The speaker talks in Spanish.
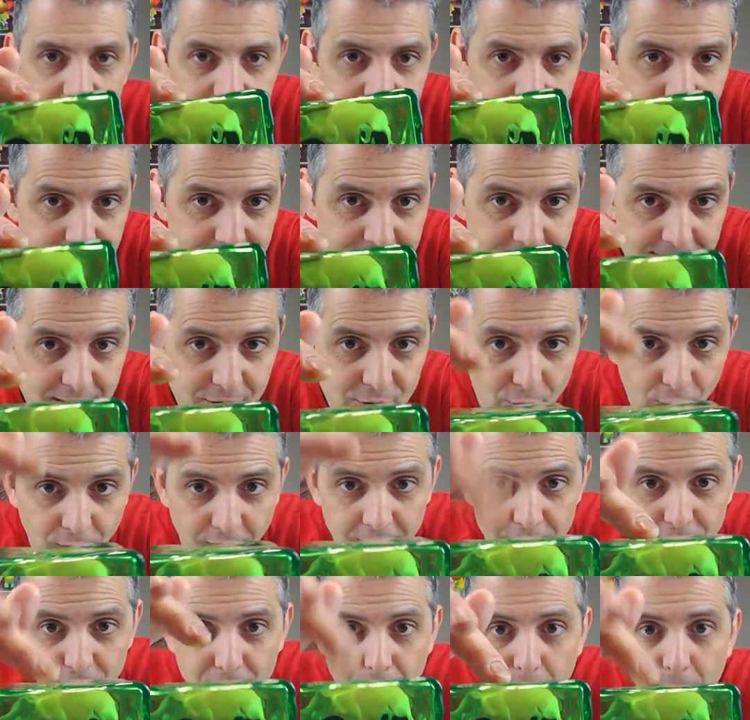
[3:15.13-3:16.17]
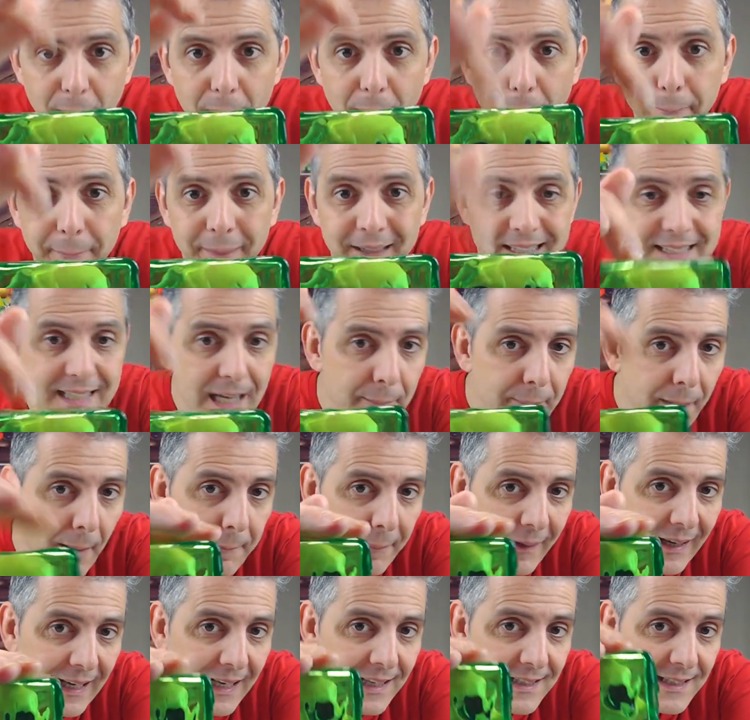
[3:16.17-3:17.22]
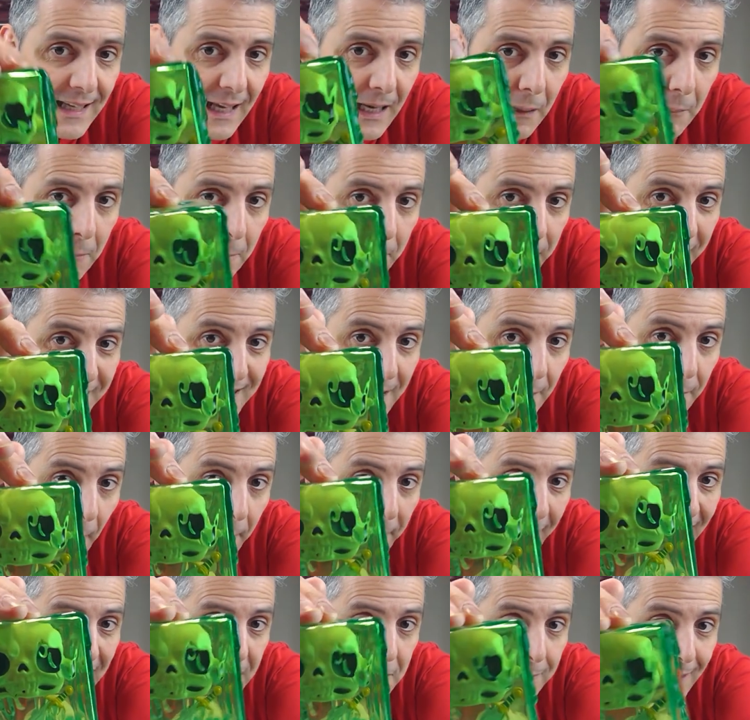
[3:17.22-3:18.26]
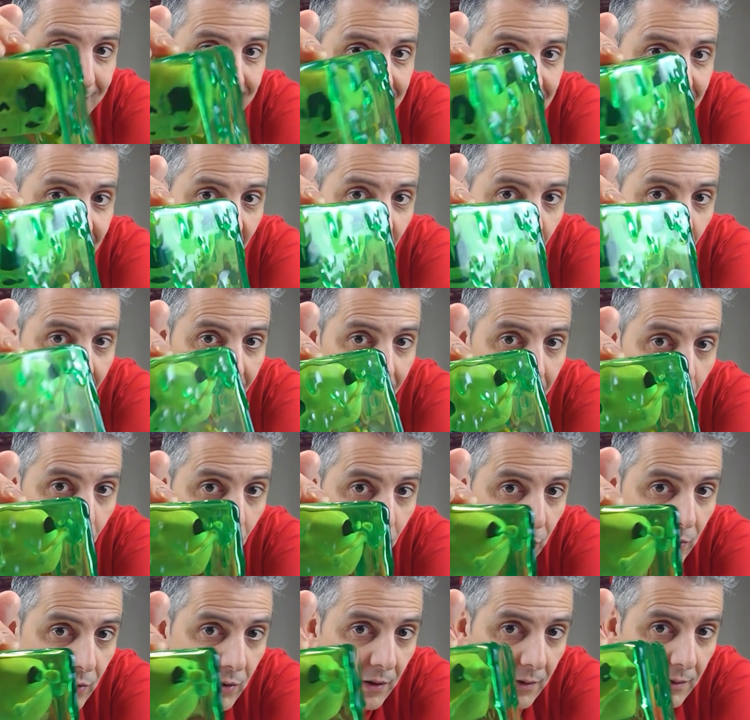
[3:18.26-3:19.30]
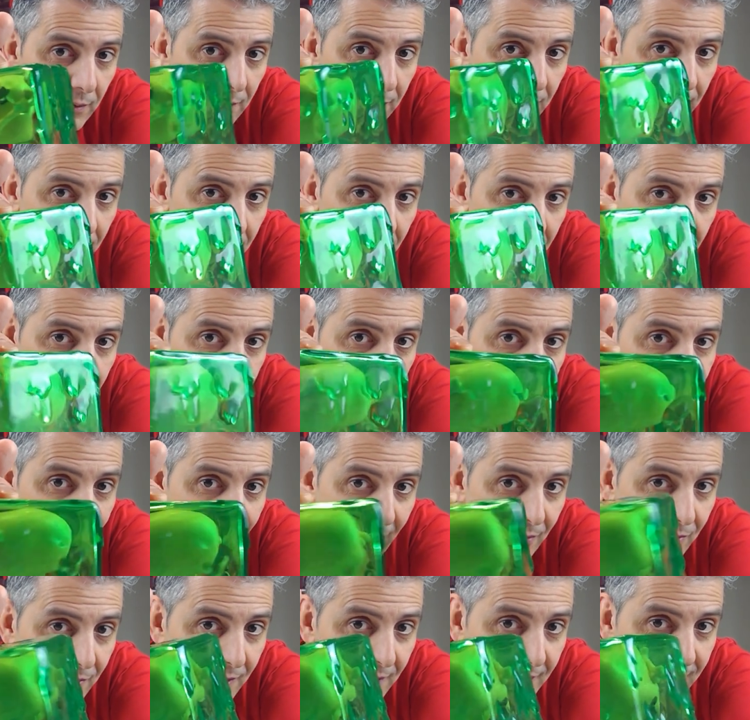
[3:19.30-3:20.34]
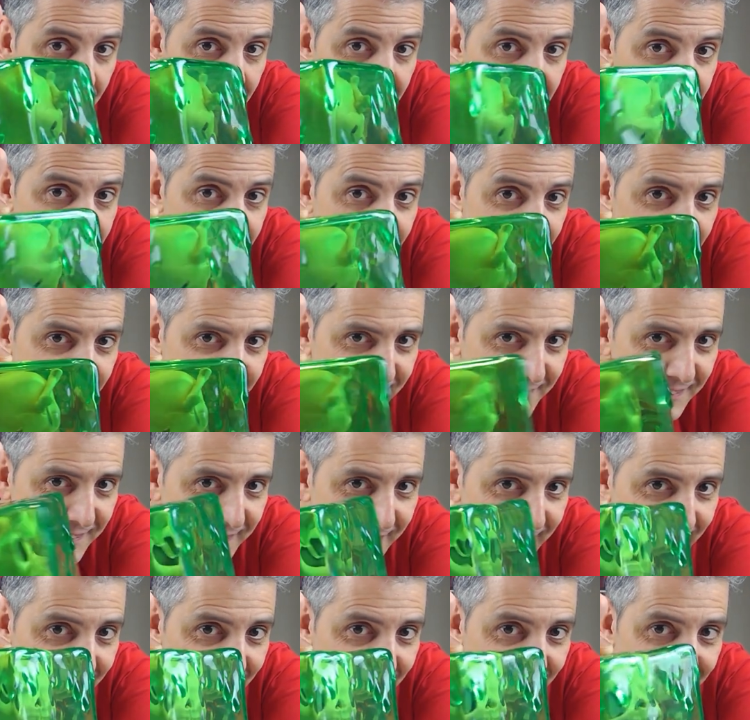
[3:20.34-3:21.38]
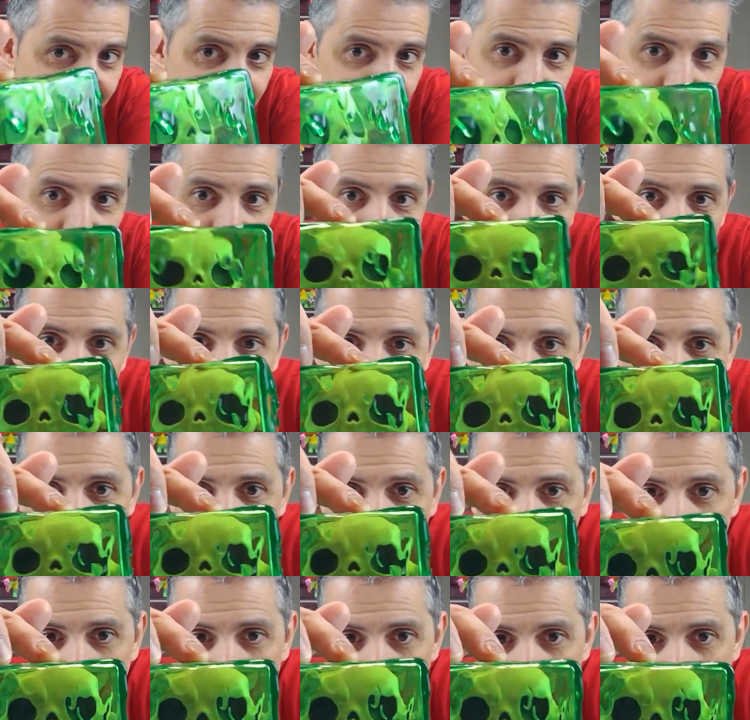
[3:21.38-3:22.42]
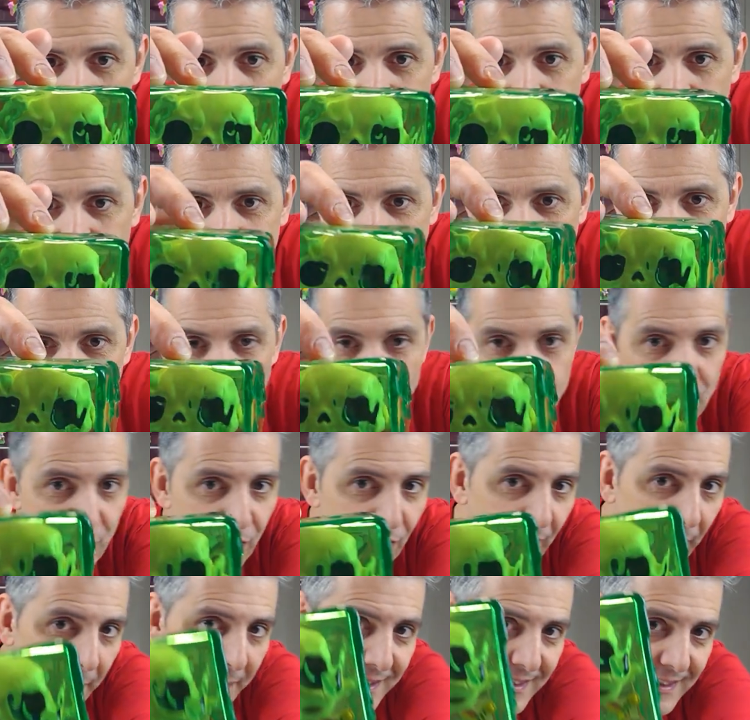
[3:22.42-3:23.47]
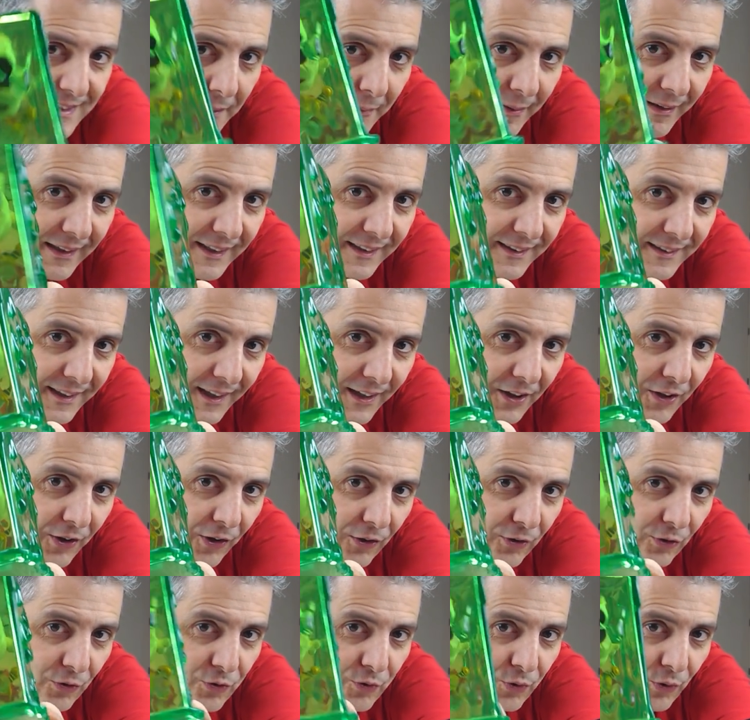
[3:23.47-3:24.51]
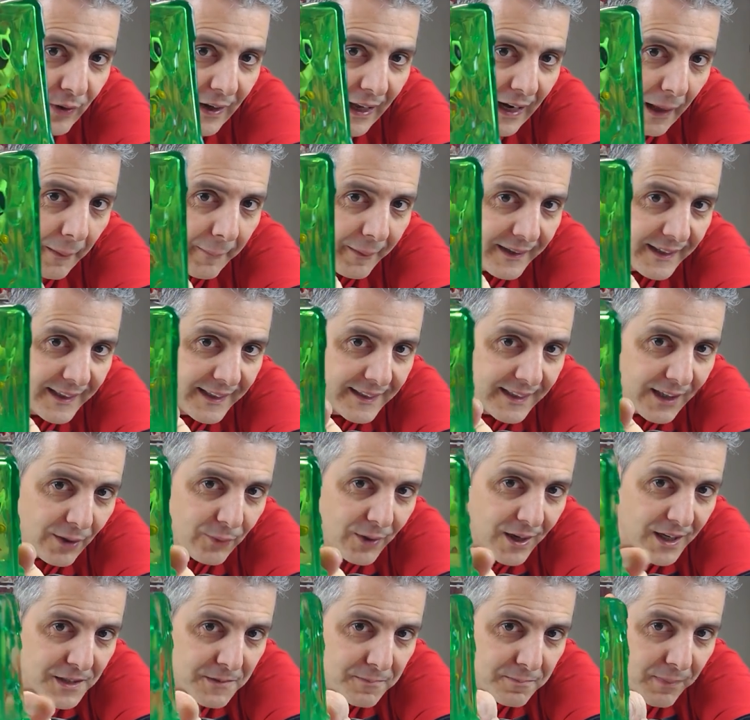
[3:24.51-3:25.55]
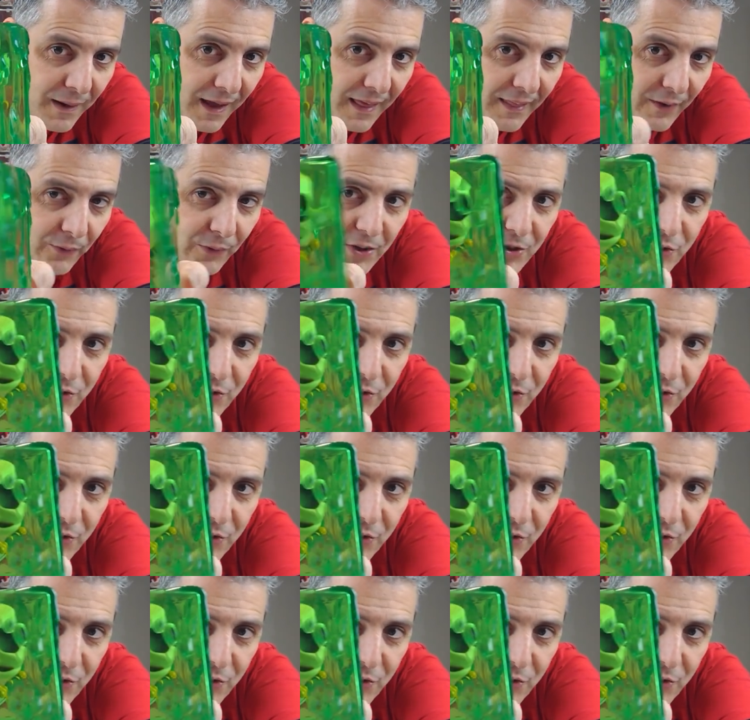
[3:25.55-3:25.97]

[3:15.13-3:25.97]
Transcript: es esto que yo llamaba pisapapeles, el pisapapeles más caro del mundo. Fijaos, es este este cubo gelatinoso. A ver si se ve el interior con su calaverita, una espada, un